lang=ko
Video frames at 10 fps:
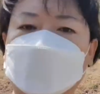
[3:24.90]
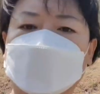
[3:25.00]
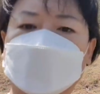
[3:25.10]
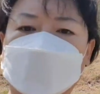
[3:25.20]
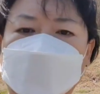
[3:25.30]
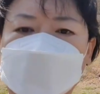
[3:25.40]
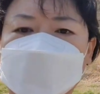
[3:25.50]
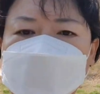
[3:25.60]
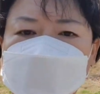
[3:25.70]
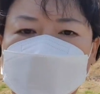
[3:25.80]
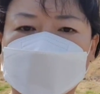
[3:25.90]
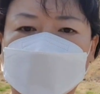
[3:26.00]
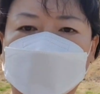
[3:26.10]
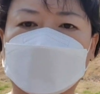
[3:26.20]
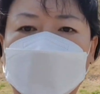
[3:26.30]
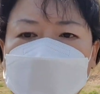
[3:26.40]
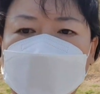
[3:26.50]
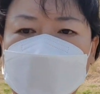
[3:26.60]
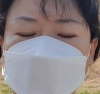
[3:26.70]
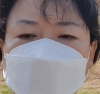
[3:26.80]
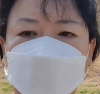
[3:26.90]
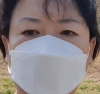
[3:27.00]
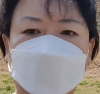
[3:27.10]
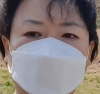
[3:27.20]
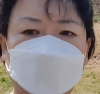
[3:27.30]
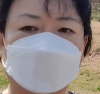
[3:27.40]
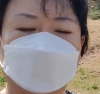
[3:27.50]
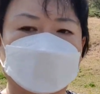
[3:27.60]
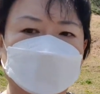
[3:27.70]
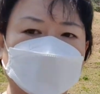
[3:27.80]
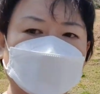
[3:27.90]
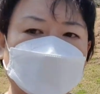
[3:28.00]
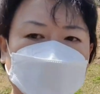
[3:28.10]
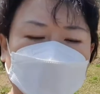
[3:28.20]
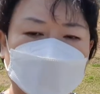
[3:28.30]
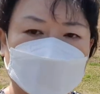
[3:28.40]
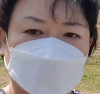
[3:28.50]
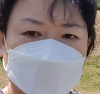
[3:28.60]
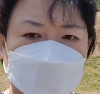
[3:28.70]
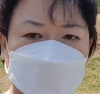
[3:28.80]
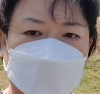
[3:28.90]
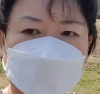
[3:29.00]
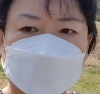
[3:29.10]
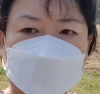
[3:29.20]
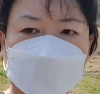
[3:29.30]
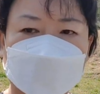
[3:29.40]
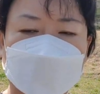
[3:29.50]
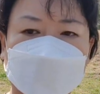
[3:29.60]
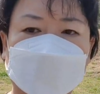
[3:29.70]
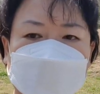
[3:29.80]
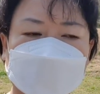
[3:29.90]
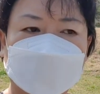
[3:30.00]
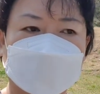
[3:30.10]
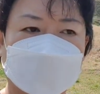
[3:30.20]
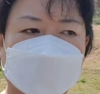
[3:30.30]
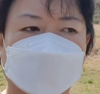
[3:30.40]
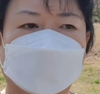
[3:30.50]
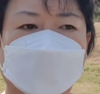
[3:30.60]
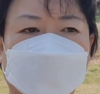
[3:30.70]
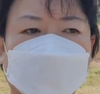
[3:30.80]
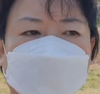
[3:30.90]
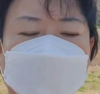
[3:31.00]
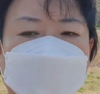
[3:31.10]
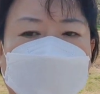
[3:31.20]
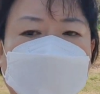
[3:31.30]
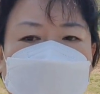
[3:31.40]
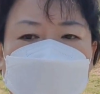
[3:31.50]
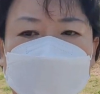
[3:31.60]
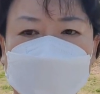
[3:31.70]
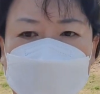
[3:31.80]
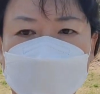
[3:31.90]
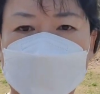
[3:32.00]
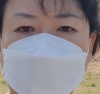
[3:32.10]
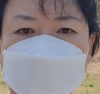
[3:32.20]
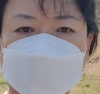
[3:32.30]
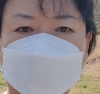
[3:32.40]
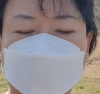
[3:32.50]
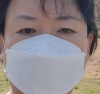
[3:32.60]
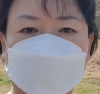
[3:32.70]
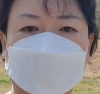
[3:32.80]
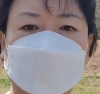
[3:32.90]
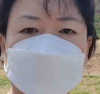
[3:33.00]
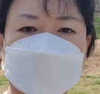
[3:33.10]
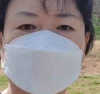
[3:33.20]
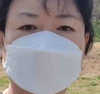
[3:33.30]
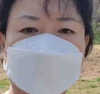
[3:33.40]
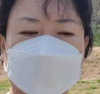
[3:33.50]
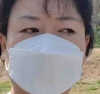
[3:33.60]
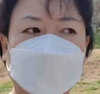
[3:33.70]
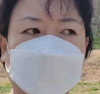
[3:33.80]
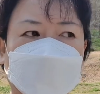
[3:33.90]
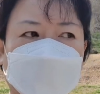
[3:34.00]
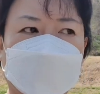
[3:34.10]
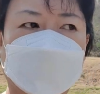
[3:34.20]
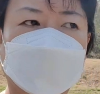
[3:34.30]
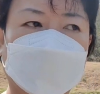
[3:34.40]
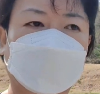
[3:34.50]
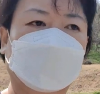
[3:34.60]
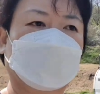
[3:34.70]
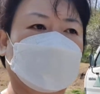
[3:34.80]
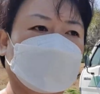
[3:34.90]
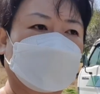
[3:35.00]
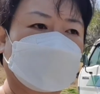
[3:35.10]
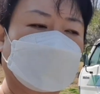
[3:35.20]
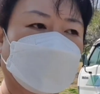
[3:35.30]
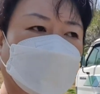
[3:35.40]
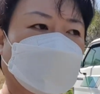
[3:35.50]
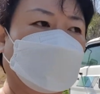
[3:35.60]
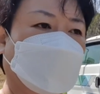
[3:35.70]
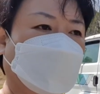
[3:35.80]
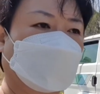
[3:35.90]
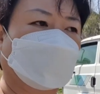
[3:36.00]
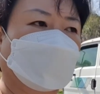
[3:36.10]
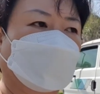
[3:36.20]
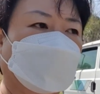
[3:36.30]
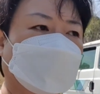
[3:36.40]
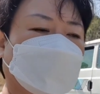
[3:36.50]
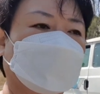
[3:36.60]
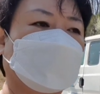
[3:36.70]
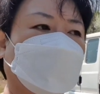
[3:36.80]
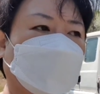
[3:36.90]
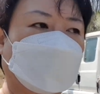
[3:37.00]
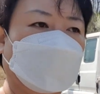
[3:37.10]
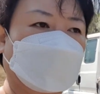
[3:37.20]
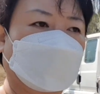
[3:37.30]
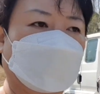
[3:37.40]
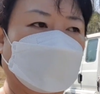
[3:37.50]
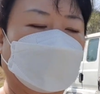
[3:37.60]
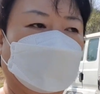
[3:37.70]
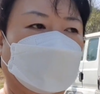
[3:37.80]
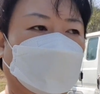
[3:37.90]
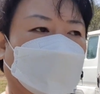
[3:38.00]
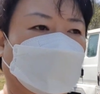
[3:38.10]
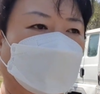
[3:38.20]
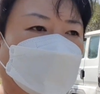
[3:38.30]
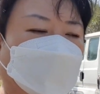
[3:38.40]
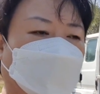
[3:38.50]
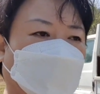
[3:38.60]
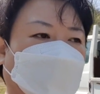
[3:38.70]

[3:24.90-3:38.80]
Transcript: 어, RPC의 나름의 평가를 잘 받았다는 것은 내실 있게 운영을 했다라는 그런 증거잖아요. 그래서 아주 중요한 아,